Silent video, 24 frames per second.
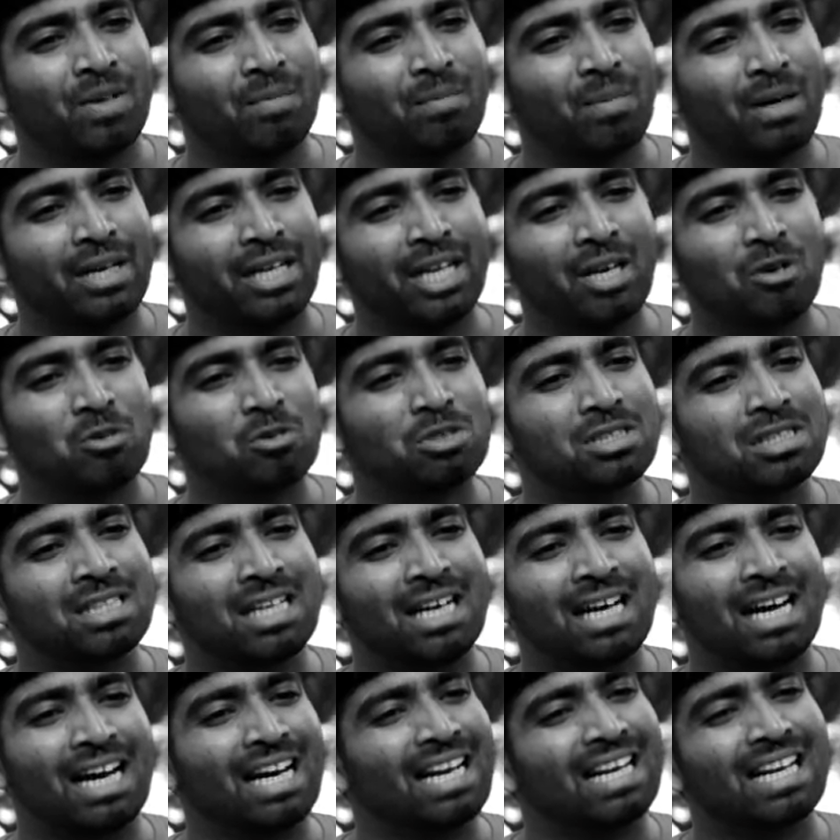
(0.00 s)
बटे
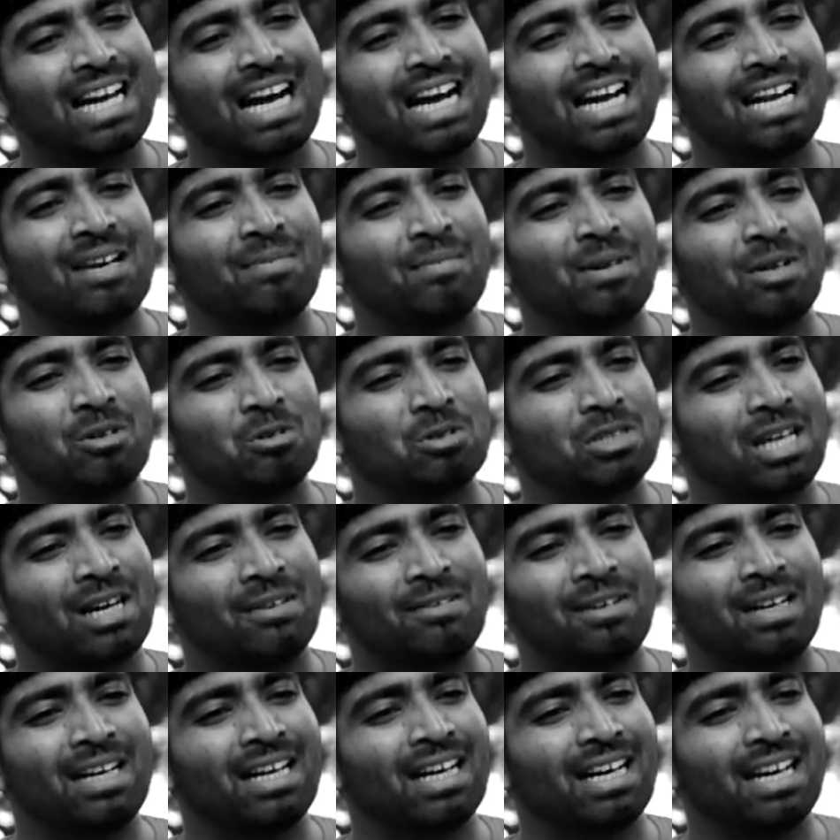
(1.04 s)
उसने हर गाने में
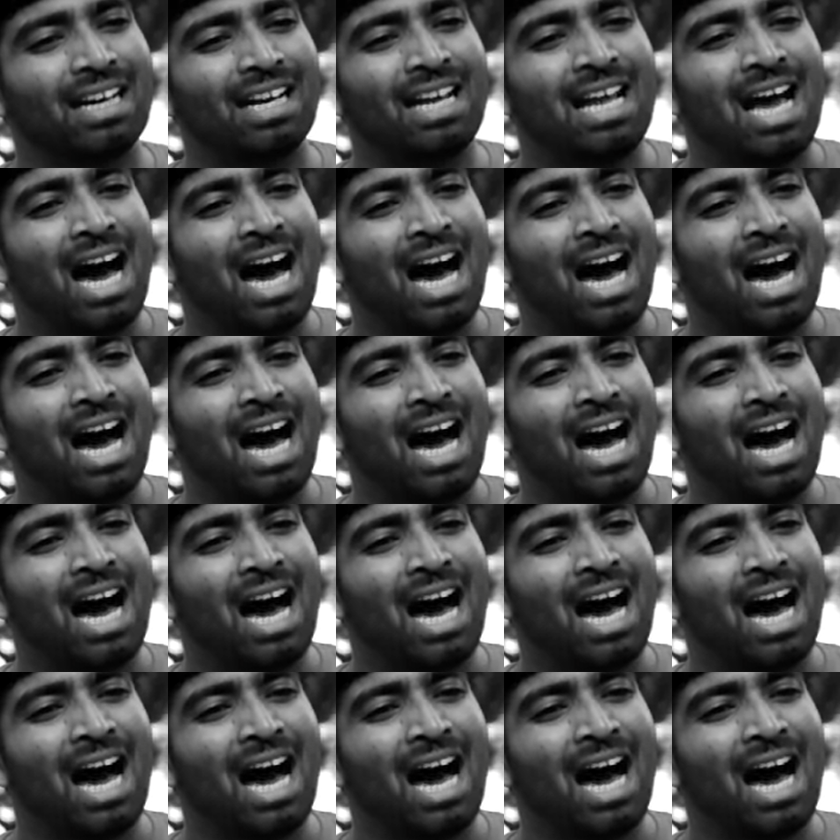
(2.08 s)
रुसावे है